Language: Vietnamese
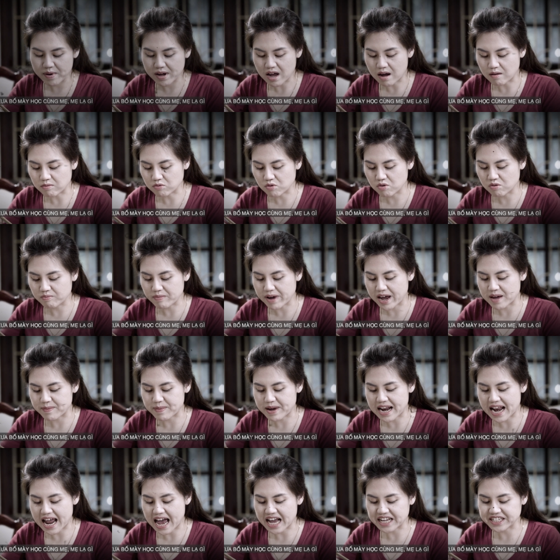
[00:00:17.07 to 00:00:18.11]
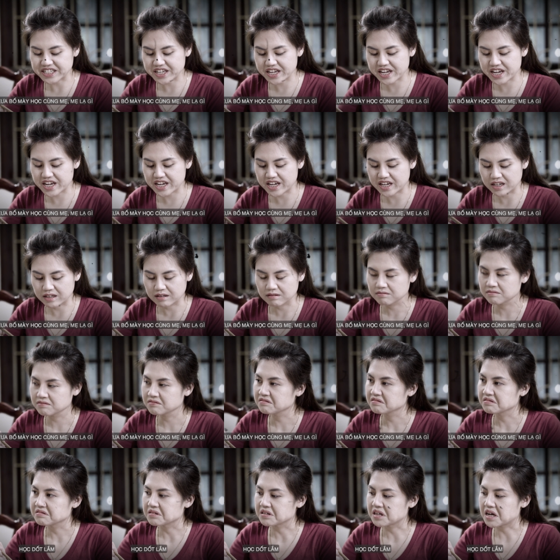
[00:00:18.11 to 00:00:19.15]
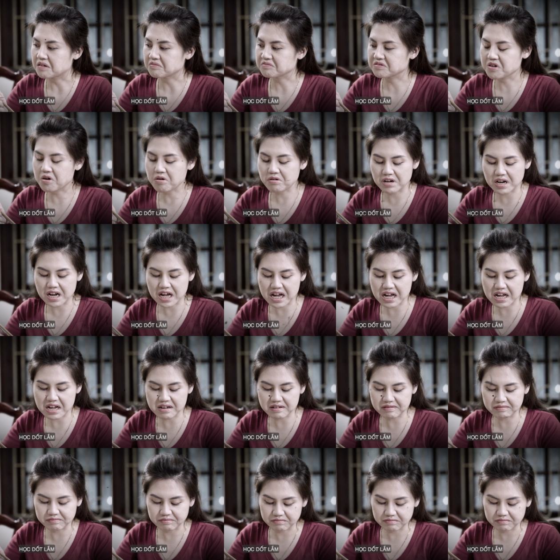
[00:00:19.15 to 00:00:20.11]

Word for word: mày học thì mẹ lạ gì, tốt lắm.